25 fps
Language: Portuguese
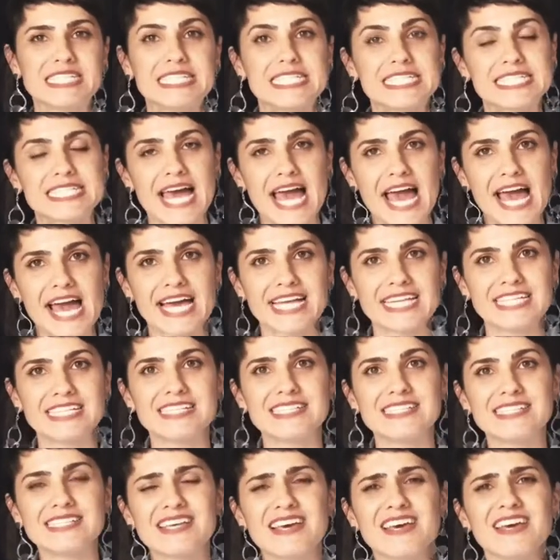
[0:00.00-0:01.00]
e
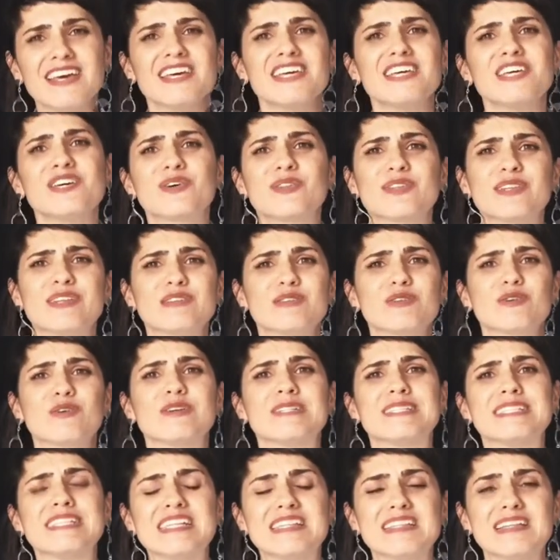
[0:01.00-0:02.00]
séries e outras
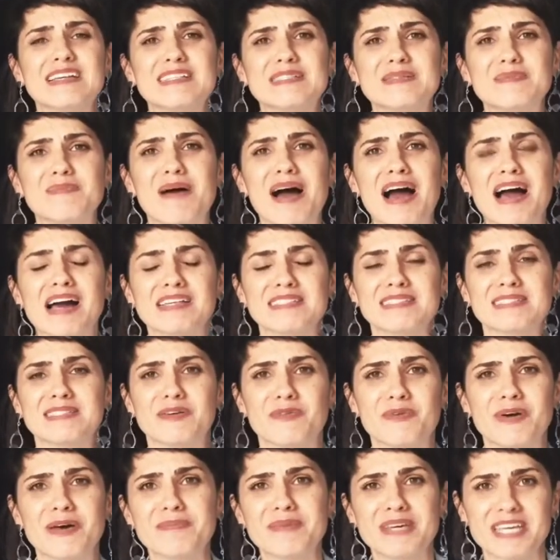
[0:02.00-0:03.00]
cocitas más,
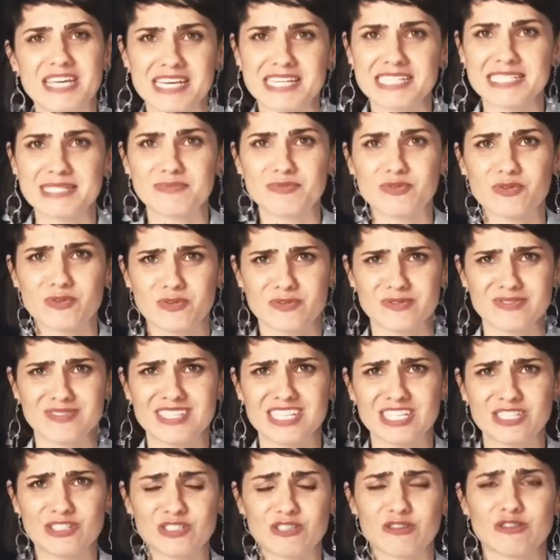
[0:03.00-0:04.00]
não é mesmo?
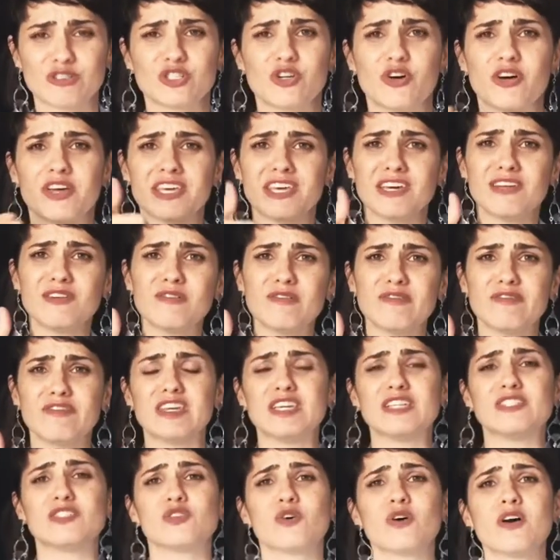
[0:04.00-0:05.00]
Deixe seu joinha no
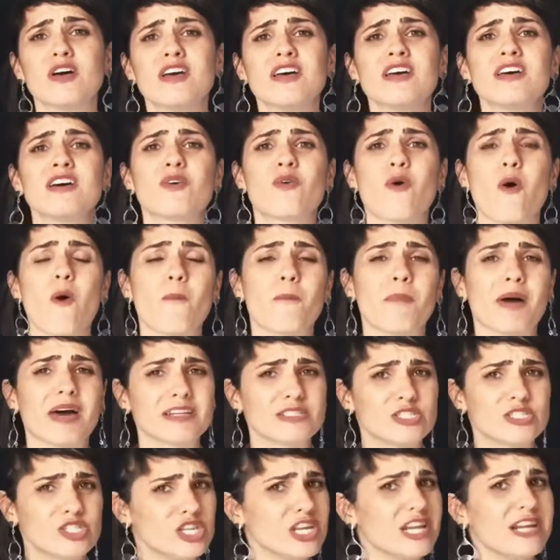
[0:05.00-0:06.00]
vídeo,
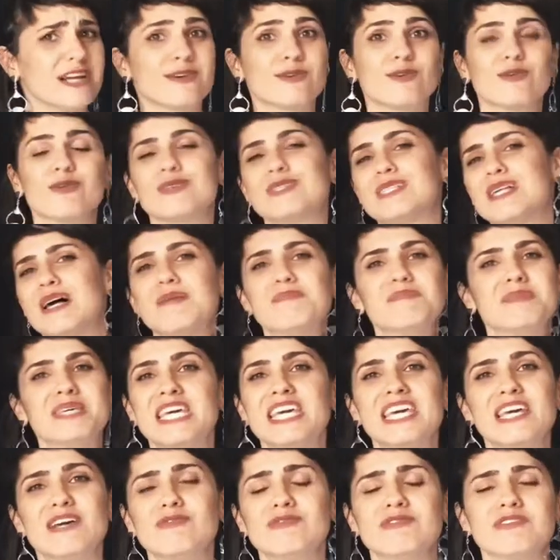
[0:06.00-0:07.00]
compartilha com os
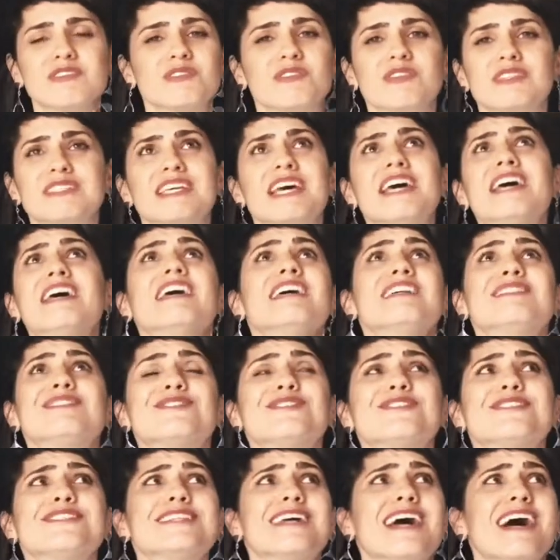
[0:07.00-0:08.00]
amigos nas suas redes
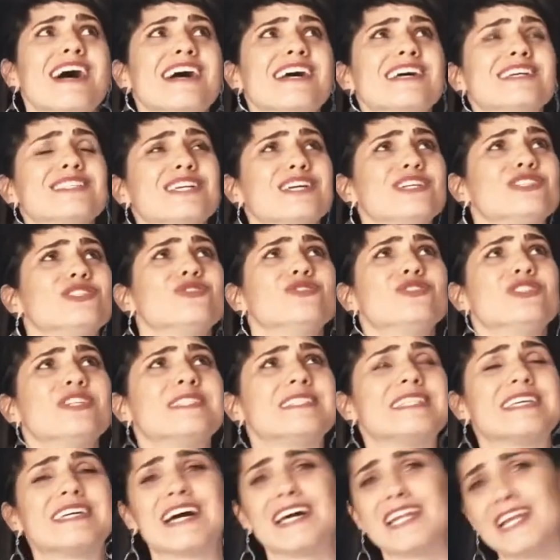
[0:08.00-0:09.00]
sociais, ajude
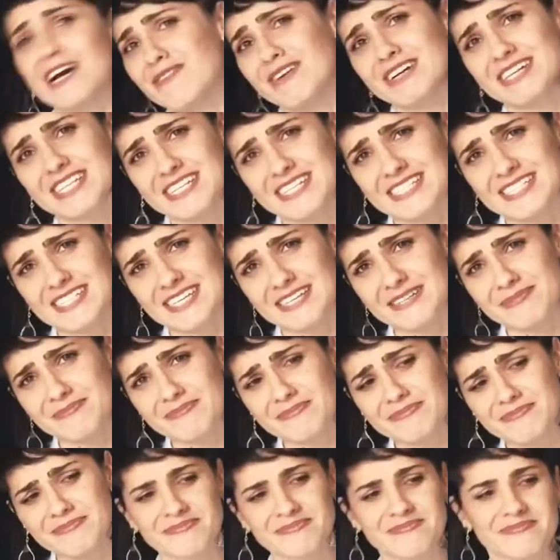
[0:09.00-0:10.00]
esse canal a crescer.
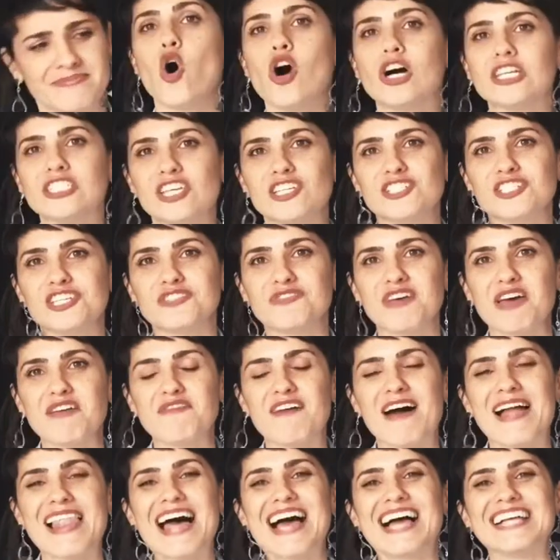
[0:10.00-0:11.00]
Hoje a gente vai
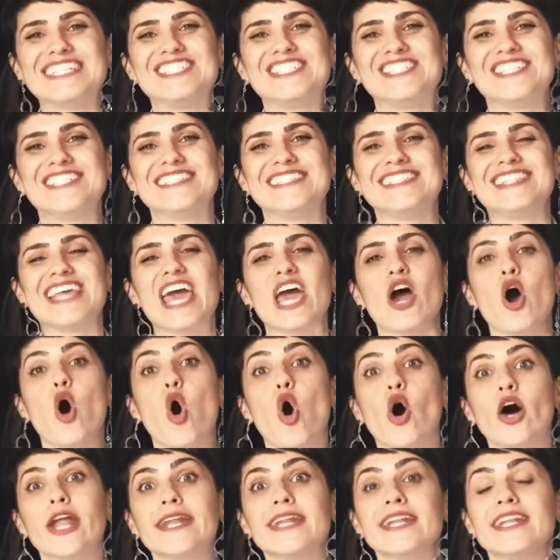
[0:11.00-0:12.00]
falar de
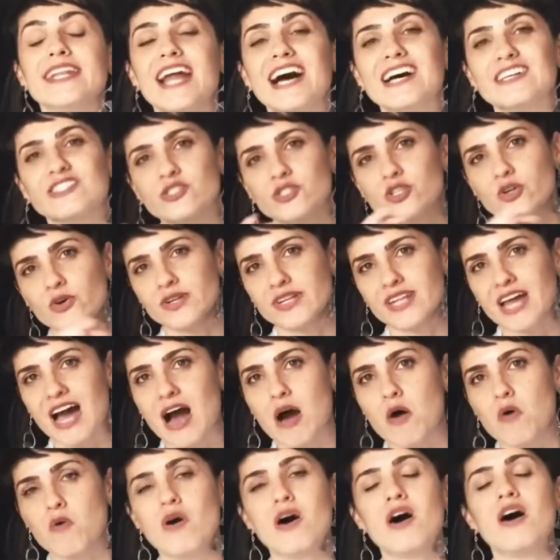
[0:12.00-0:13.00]
terror
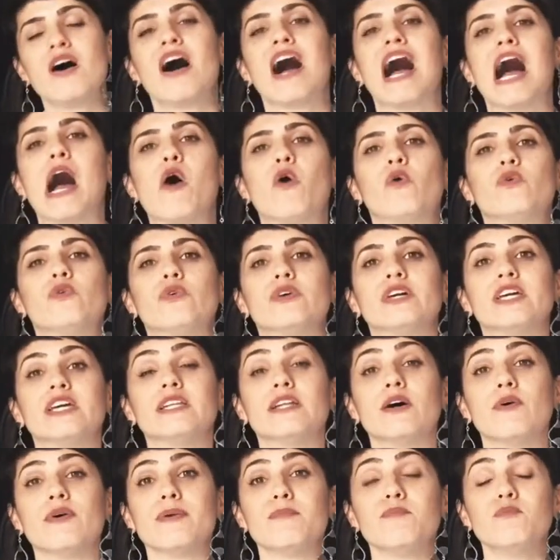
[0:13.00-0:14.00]
nacional, algo que
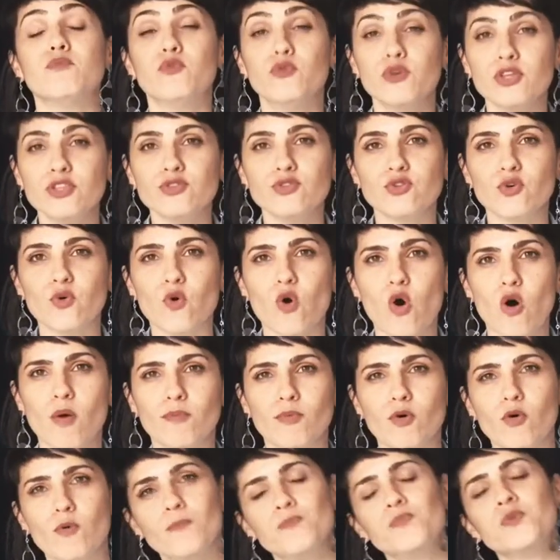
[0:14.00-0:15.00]
não é muito
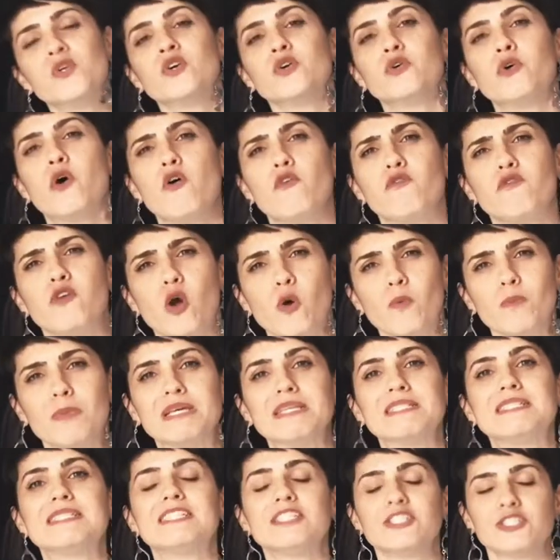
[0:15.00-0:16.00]
comum. O
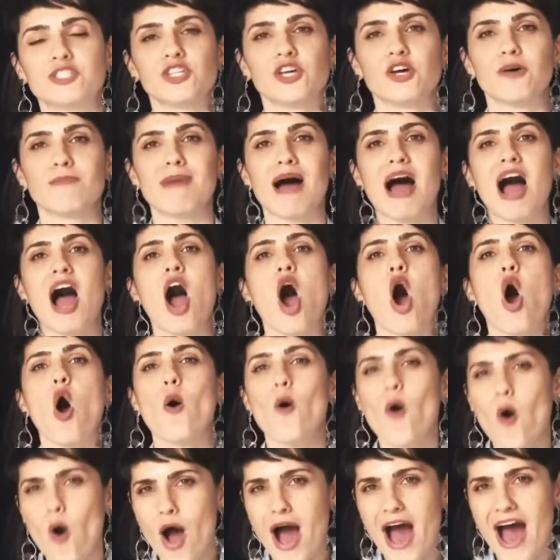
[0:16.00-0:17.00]
filme se chama
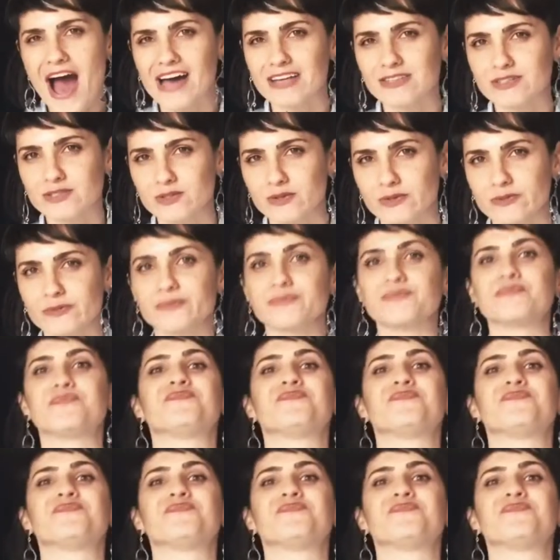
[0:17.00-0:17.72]
O Rastro.